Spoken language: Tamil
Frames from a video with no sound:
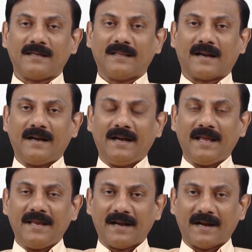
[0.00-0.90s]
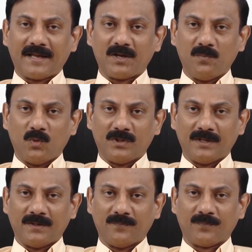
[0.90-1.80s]
இந்த ரெண்டையும் இணைக்கும்
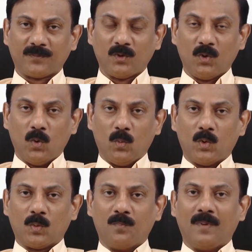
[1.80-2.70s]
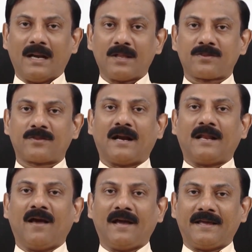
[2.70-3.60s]
போது ஒரு
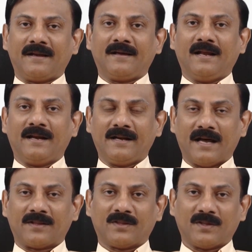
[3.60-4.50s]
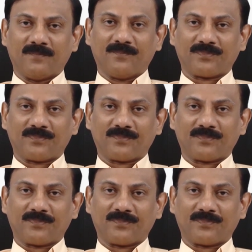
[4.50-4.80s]
பலசாலியாக இருங்கள் என்று அர்த்தம்